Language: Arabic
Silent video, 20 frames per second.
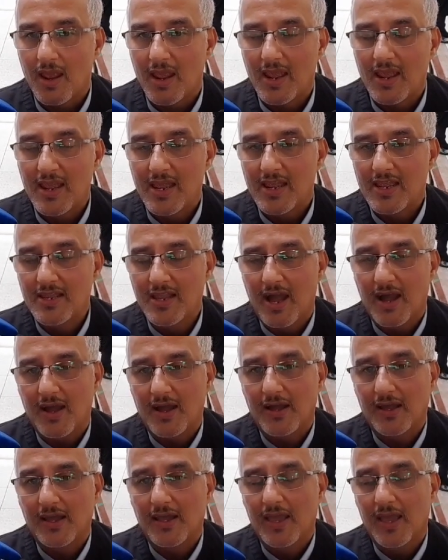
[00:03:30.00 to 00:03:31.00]
التحقيق
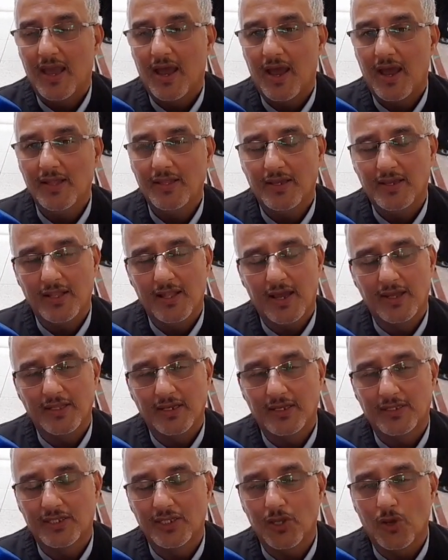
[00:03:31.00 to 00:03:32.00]
هذيك لا
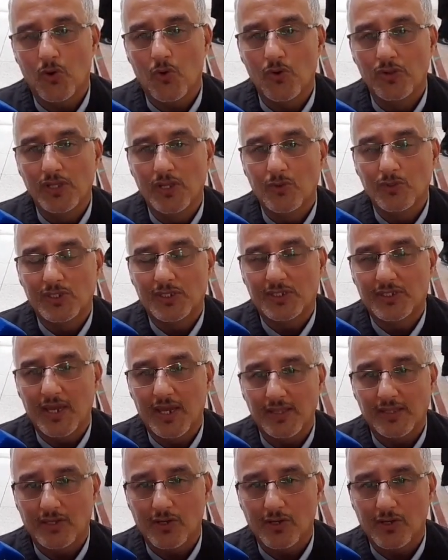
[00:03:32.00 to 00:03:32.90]
هذاك التدخل ديال الاستاذ